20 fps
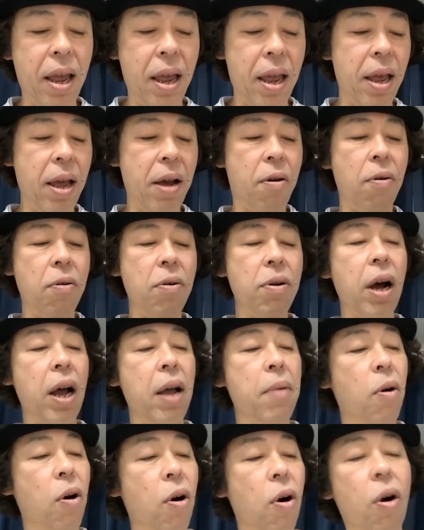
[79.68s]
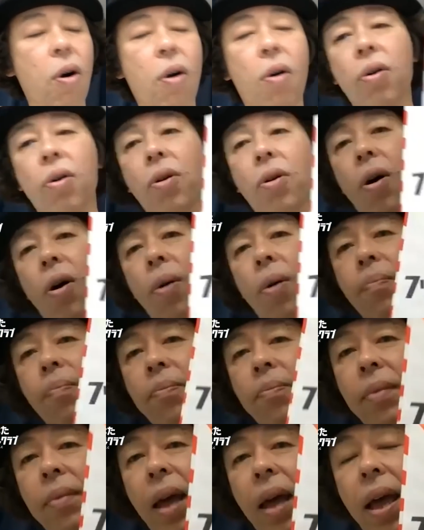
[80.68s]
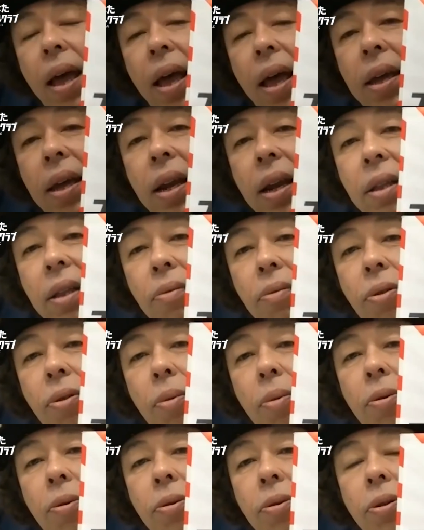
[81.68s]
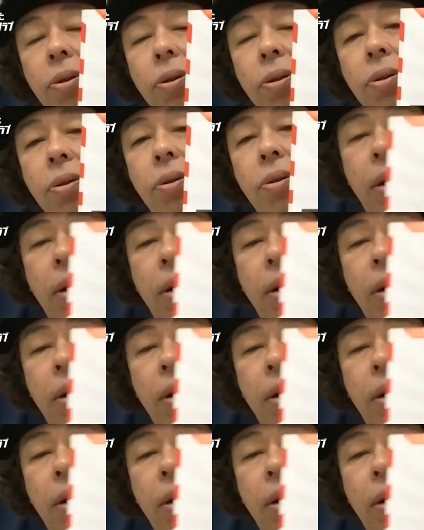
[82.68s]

で、えー、今回もこの、えー、平戸フットボール